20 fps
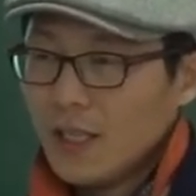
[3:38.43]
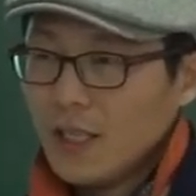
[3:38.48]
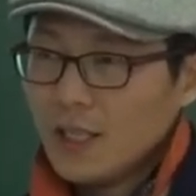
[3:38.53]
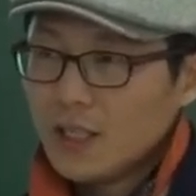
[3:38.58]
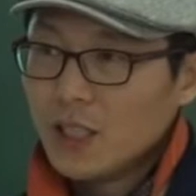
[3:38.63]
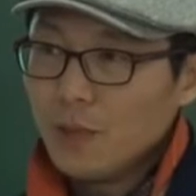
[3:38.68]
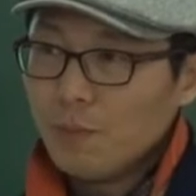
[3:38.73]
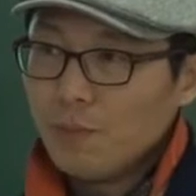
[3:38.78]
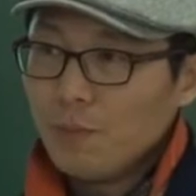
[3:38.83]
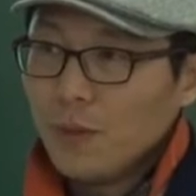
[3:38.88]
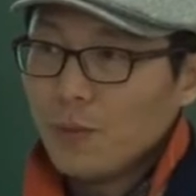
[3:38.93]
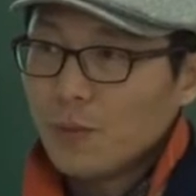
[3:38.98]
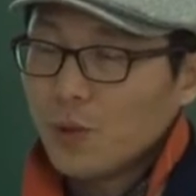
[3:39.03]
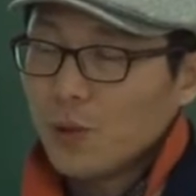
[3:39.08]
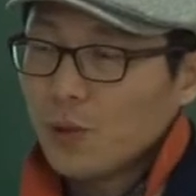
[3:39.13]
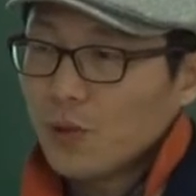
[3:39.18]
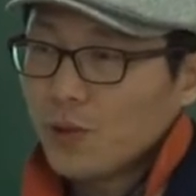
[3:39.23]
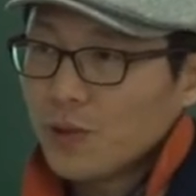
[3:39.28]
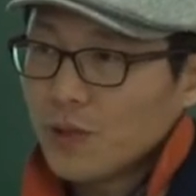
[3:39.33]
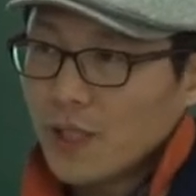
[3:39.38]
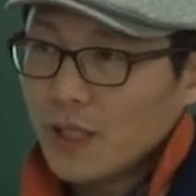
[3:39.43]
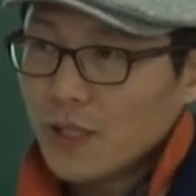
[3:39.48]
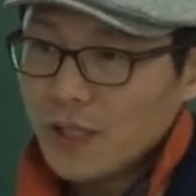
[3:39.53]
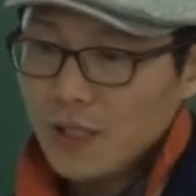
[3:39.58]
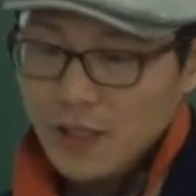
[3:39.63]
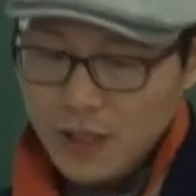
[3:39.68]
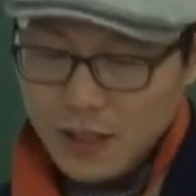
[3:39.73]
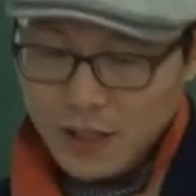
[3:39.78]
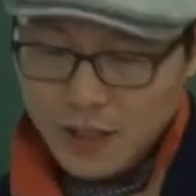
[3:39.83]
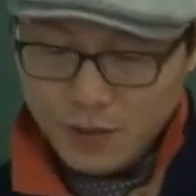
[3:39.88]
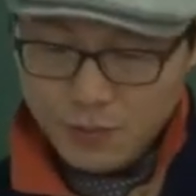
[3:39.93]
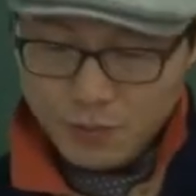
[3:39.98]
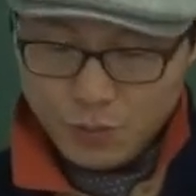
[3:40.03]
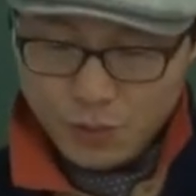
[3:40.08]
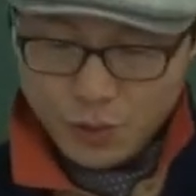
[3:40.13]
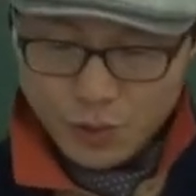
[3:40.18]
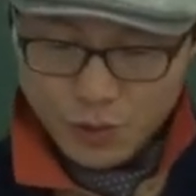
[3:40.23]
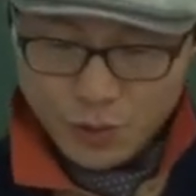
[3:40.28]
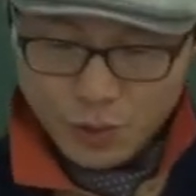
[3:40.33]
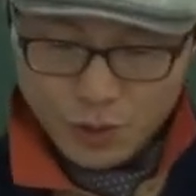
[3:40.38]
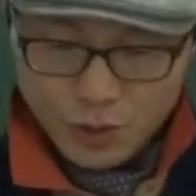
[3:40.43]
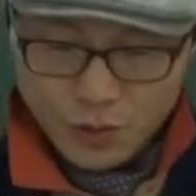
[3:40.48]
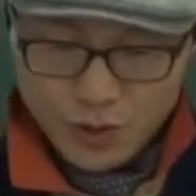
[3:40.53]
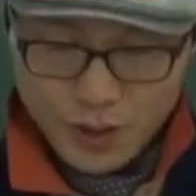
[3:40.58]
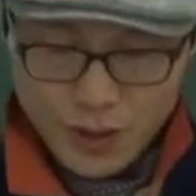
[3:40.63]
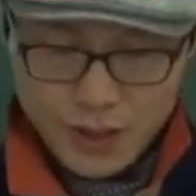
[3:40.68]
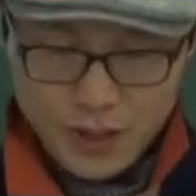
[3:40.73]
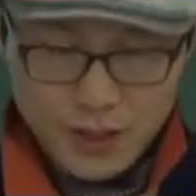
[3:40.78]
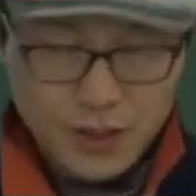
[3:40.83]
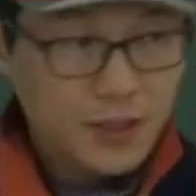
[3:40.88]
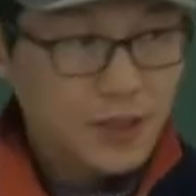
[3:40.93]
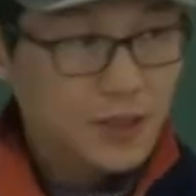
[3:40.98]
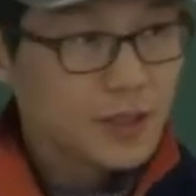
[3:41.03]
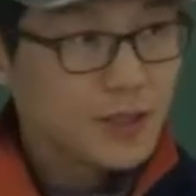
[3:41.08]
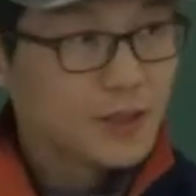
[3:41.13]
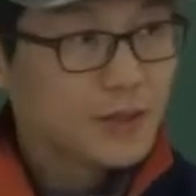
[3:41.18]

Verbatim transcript: 서법 조동사든 무슨 조동사든